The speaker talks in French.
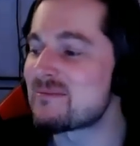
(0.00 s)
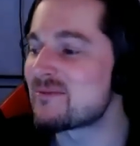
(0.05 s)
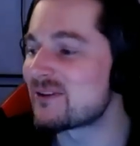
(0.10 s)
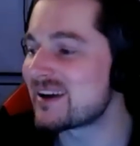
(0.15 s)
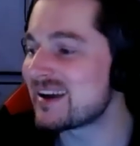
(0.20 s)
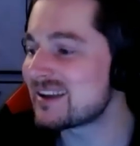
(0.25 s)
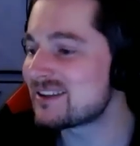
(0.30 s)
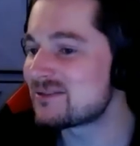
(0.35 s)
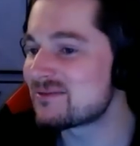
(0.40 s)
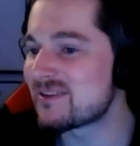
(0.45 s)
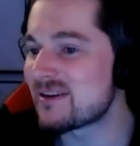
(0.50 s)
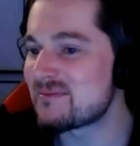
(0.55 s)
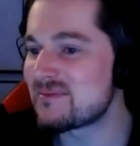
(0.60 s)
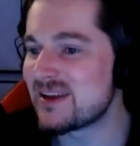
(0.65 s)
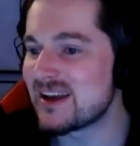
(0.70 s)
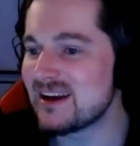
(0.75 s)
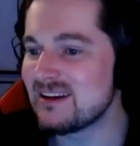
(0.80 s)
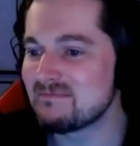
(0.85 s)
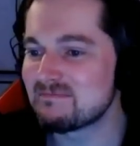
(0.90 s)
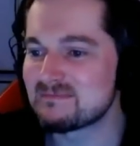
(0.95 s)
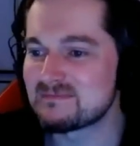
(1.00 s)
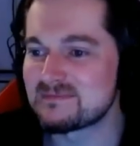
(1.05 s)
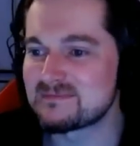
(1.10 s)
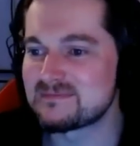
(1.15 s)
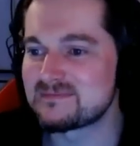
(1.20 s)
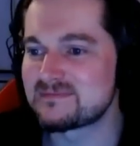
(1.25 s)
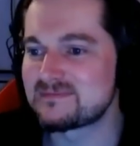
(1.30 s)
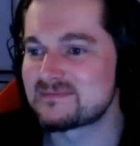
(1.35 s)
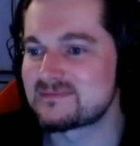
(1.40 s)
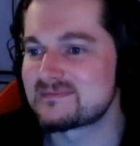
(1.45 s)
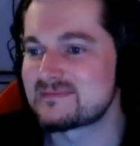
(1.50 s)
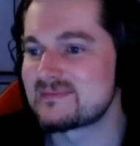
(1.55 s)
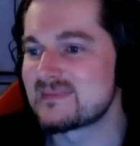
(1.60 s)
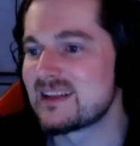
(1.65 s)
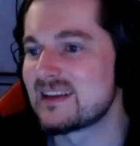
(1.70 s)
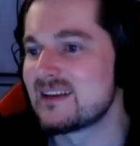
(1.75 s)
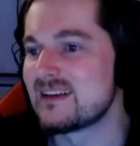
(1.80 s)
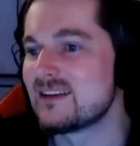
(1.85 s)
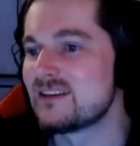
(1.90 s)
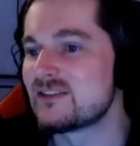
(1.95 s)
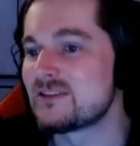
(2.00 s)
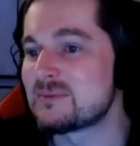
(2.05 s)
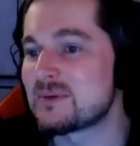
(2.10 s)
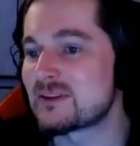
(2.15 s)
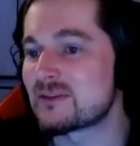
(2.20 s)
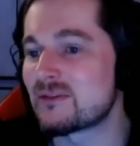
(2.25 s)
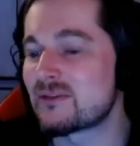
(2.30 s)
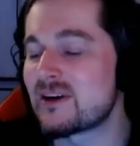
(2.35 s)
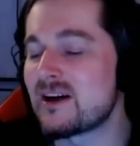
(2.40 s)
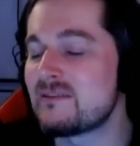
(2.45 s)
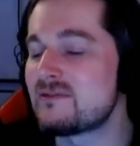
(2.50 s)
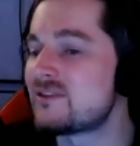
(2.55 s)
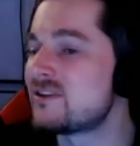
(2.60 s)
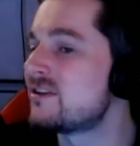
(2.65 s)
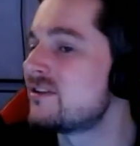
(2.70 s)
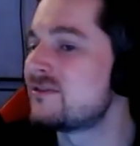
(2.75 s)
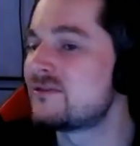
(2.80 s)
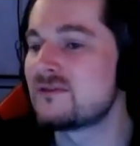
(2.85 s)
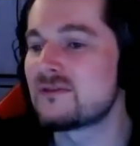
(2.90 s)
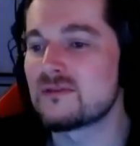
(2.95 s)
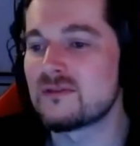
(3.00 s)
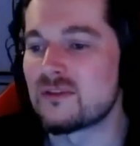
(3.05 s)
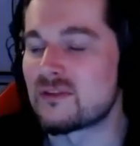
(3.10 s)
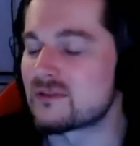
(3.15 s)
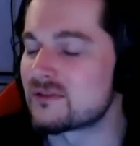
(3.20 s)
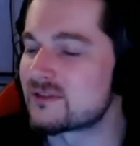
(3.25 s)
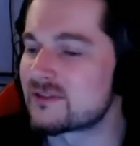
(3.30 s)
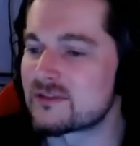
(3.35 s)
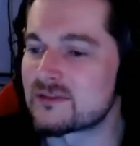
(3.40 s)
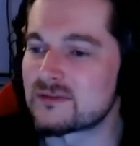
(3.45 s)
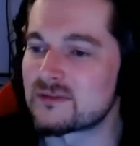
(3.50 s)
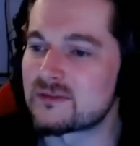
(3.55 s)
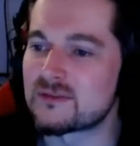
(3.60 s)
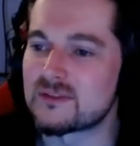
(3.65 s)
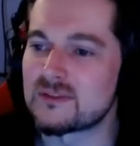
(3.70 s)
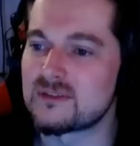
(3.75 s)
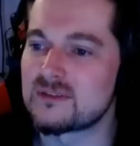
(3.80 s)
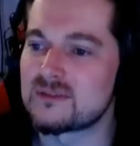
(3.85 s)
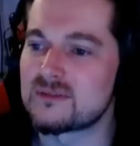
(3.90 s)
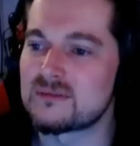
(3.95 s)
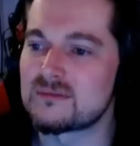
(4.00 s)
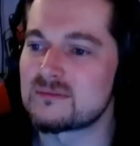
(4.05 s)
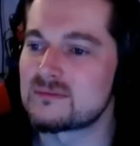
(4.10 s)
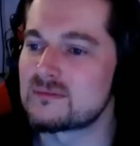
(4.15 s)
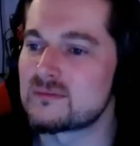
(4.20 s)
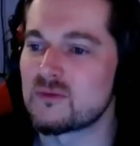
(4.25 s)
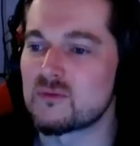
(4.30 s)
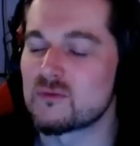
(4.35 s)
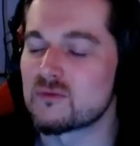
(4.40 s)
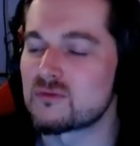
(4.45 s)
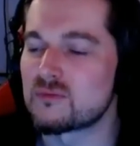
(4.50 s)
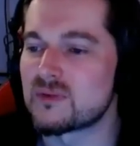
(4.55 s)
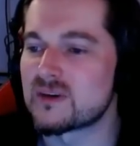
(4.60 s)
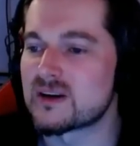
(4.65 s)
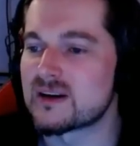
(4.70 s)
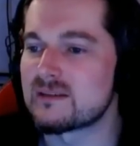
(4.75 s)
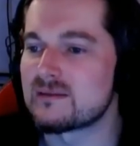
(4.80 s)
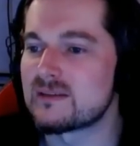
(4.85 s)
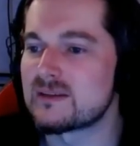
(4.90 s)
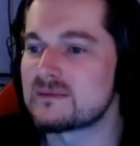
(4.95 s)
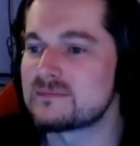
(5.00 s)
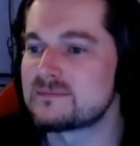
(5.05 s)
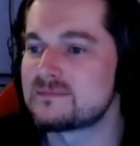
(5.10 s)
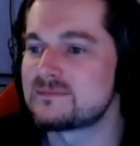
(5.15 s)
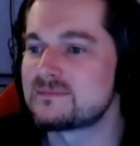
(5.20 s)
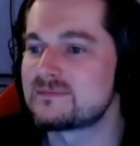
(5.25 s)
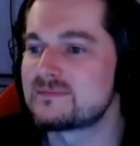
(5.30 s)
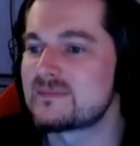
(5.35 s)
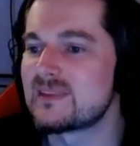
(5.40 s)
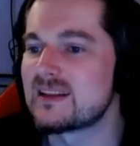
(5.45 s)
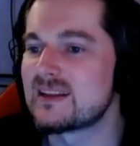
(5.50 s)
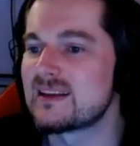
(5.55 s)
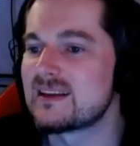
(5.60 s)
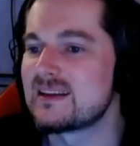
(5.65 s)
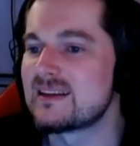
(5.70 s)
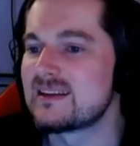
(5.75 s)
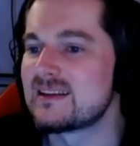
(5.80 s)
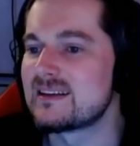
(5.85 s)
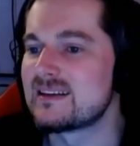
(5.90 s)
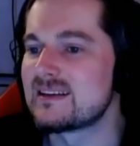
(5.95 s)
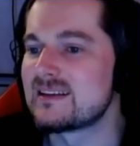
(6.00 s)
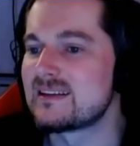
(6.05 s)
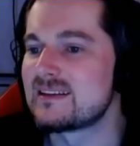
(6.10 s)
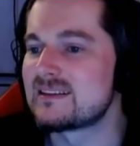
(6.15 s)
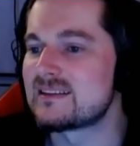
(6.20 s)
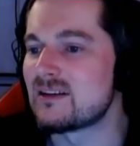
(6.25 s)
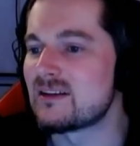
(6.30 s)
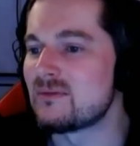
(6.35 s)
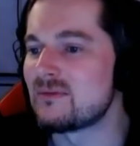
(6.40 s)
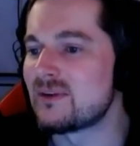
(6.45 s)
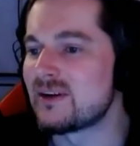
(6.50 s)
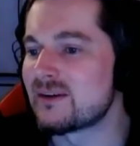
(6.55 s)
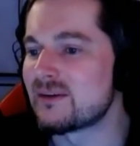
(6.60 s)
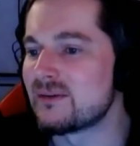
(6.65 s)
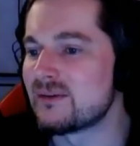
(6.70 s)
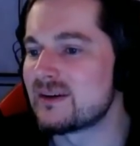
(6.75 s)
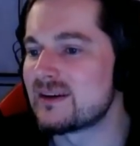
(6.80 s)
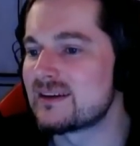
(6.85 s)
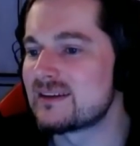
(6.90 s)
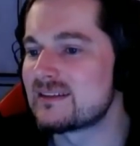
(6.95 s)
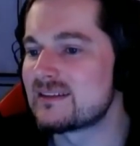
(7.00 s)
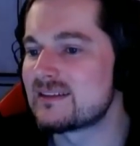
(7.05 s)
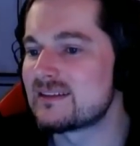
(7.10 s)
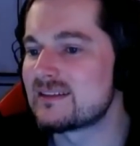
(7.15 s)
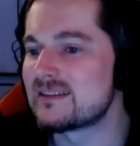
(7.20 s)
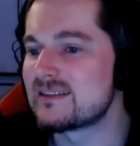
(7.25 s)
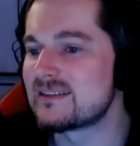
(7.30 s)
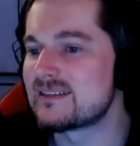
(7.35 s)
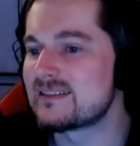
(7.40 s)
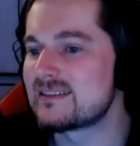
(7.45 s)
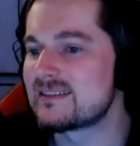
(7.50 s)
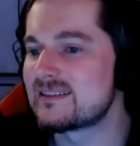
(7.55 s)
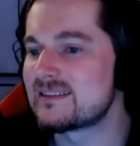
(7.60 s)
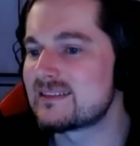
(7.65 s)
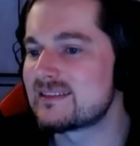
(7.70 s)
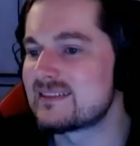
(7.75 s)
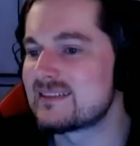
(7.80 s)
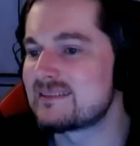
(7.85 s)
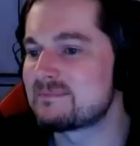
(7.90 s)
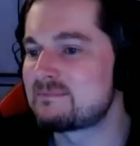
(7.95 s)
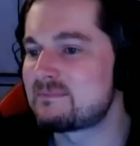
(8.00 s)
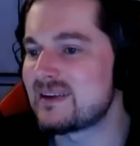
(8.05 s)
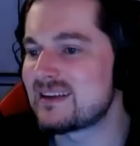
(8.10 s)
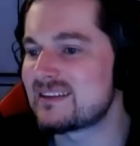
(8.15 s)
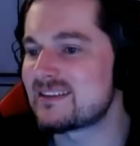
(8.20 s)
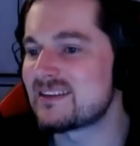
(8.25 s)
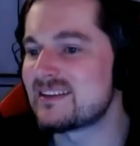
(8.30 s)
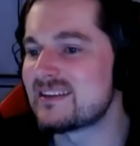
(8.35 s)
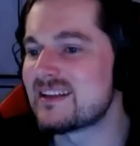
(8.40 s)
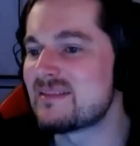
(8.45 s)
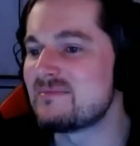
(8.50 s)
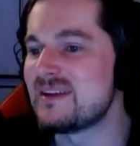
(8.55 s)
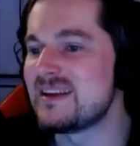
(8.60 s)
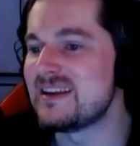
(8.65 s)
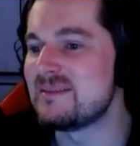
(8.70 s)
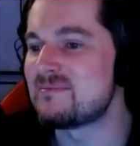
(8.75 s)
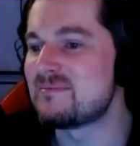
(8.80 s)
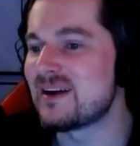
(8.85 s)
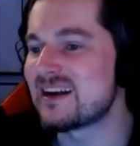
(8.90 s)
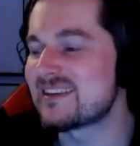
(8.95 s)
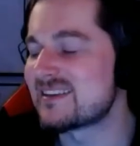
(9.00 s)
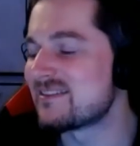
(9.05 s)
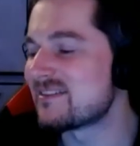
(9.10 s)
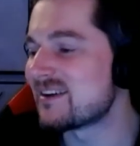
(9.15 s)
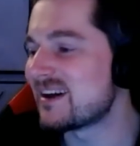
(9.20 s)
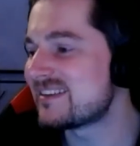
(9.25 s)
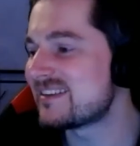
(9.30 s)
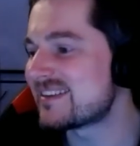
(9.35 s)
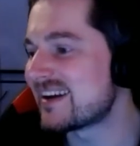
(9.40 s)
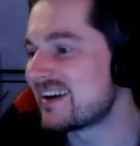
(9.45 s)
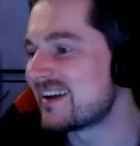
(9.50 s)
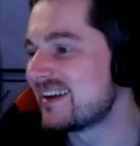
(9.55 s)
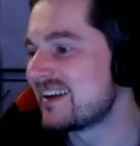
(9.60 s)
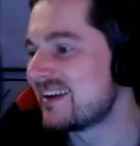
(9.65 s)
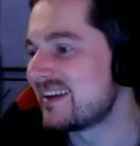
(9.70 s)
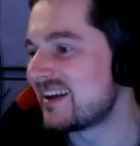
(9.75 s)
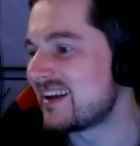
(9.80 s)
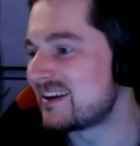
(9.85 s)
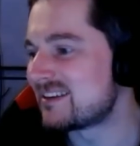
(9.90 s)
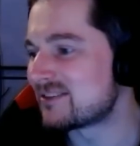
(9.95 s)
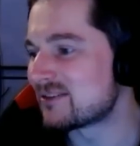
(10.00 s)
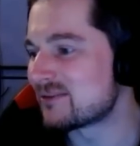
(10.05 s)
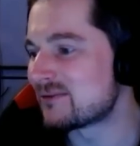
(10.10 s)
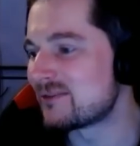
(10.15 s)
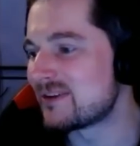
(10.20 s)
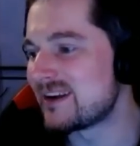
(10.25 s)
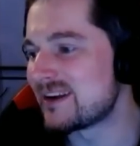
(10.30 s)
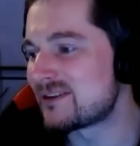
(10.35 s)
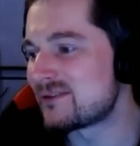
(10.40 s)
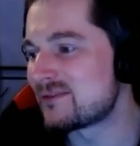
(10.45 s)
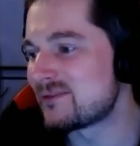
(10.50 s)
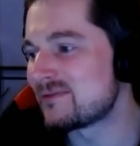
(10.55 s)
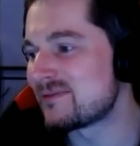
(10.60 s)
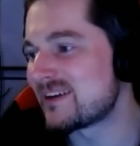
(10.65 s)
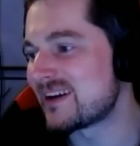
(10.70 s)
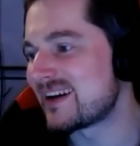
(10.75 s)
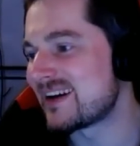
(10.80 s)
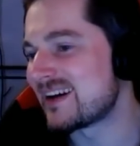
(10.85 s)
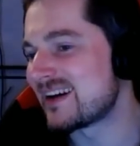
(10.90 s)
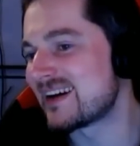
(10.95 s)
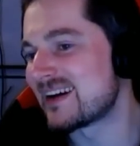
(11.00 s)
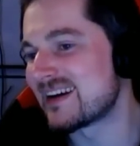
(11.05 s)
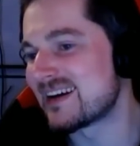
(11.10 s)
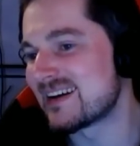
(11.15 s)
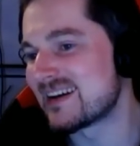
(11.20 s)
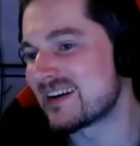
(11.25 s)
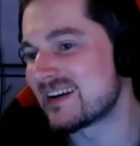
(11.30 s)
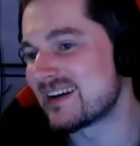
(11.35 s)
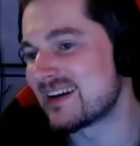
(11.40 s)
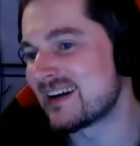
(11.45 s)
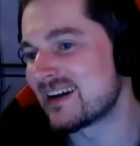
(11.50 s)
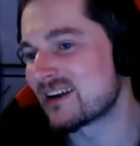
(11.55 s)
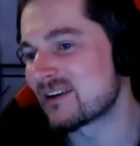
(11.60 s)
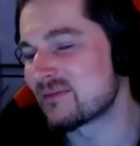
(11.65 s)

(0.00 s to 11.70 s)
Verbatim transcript: Crane notre gang rumeur, as-tu nommé ton premier dindon pour prendre ta relève Mais non, mais je veux pas mourir, tout va bien. C'est pas trop grave tes lésions, non, c'est juste... Euh, non, c'est pas grave. Salut Boléro.